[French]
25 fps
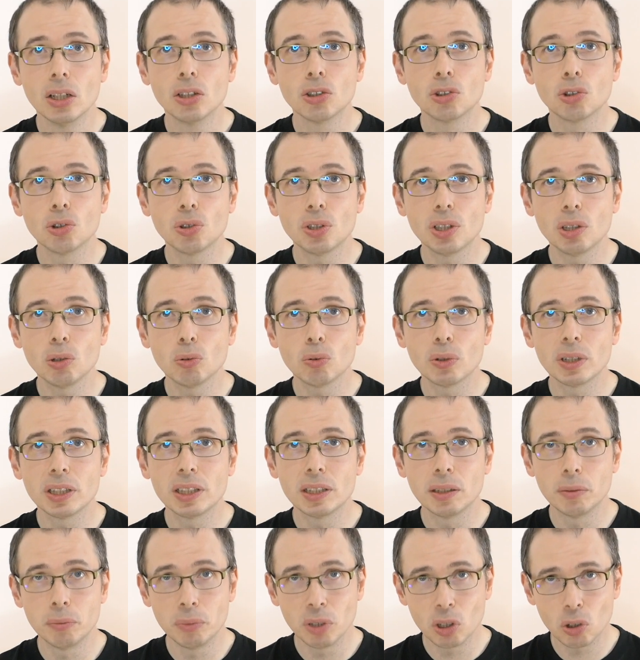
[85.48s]
Ceux-ci ont
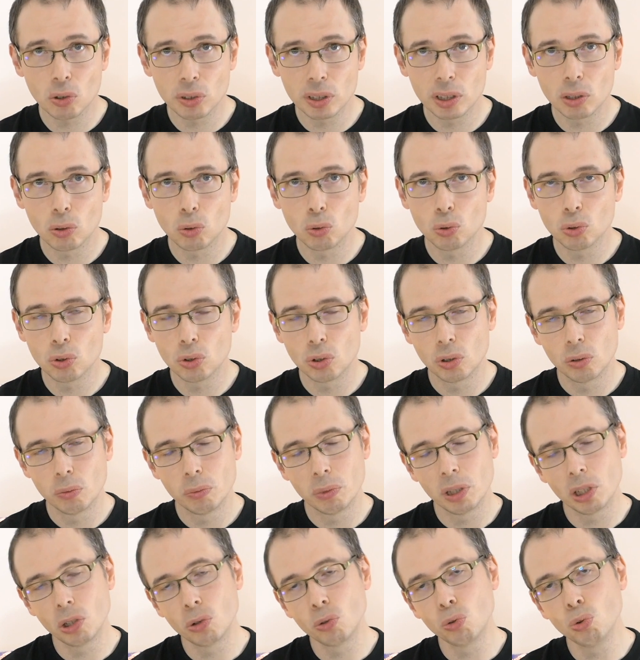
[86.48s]
été mis en déroute,
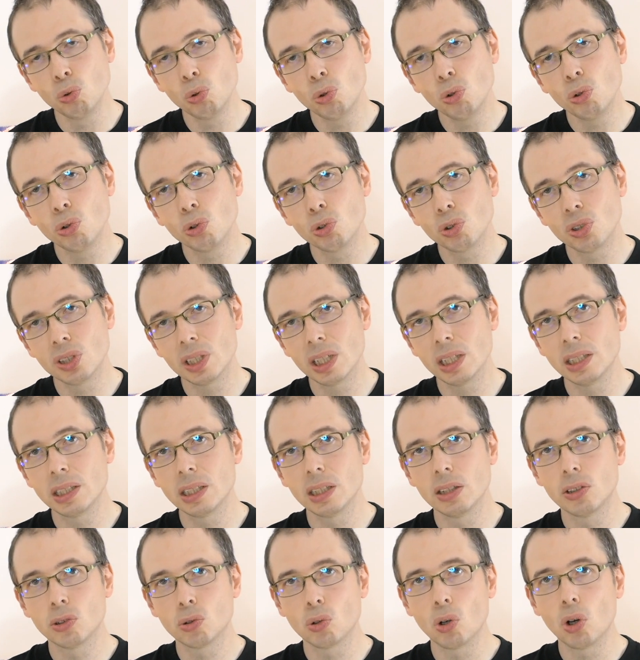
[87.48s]
mais nul ne sait
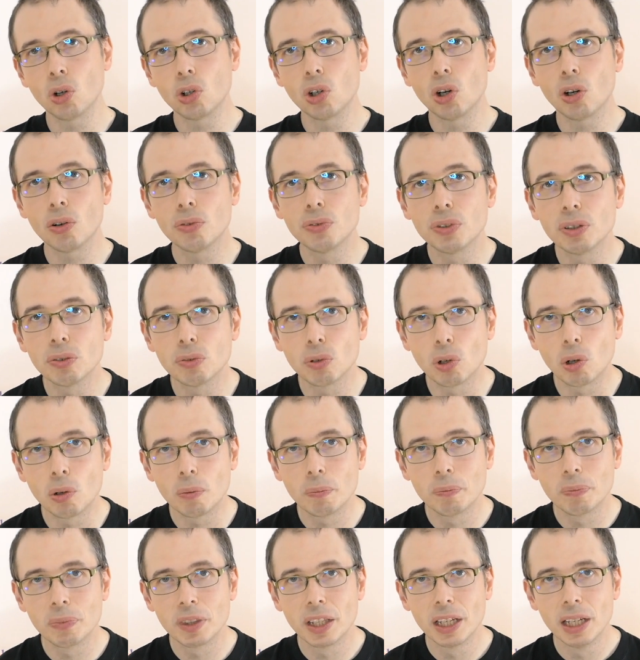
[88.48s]
s'ils sont encore vivants.
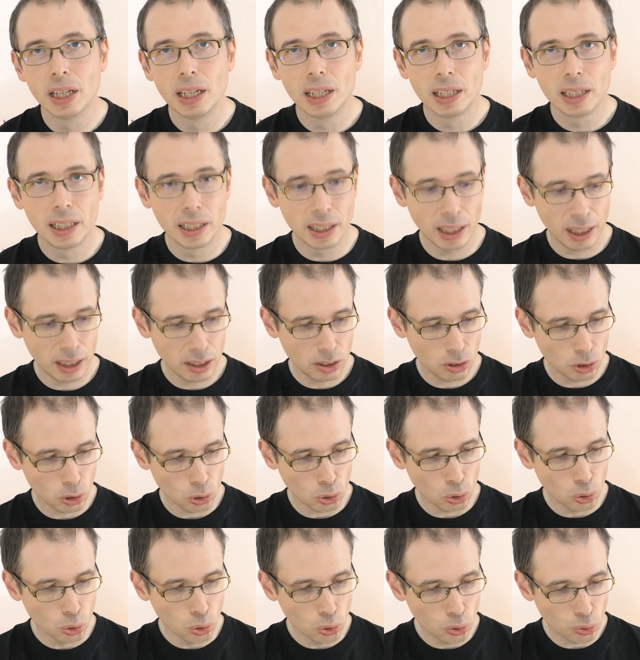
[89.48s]
Il
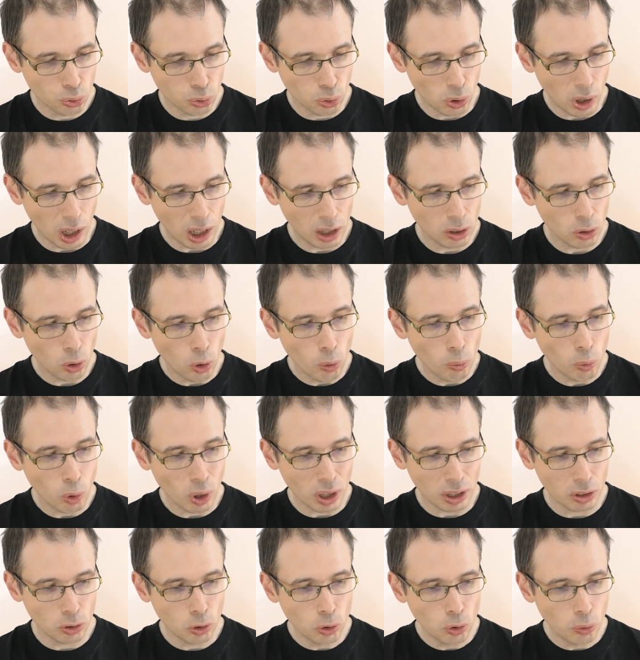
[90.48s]
reste toutefois au
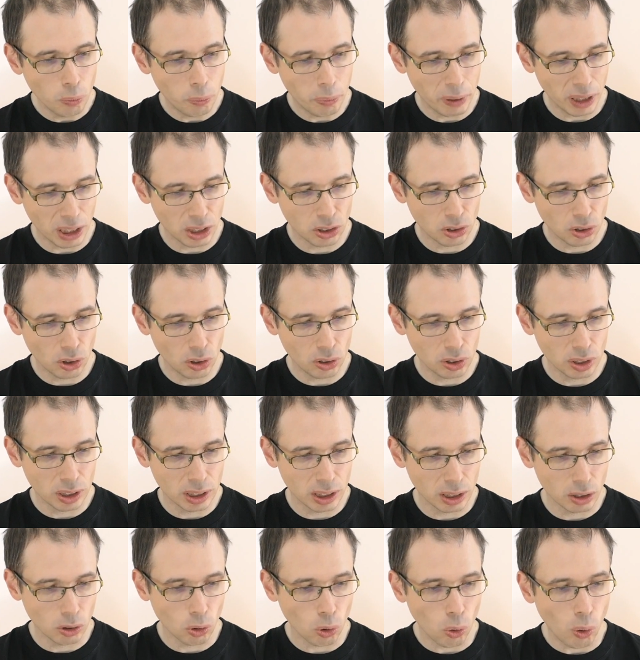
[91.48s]
moins une personne
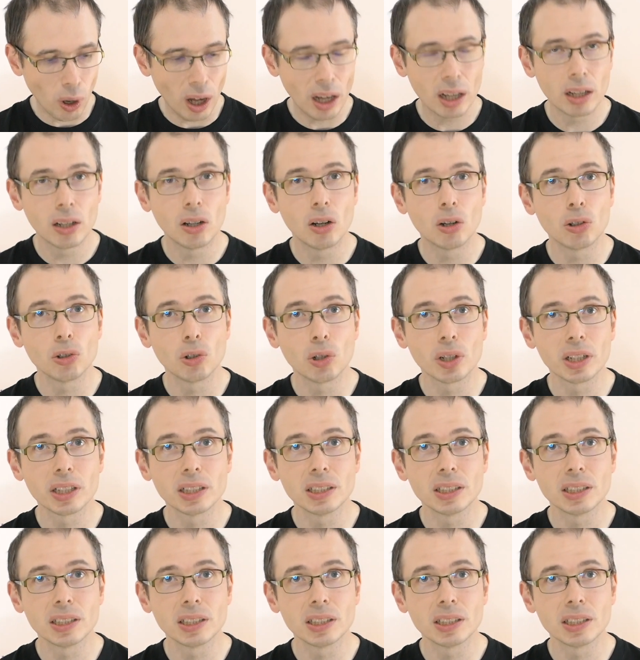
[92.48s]
qui croit en leur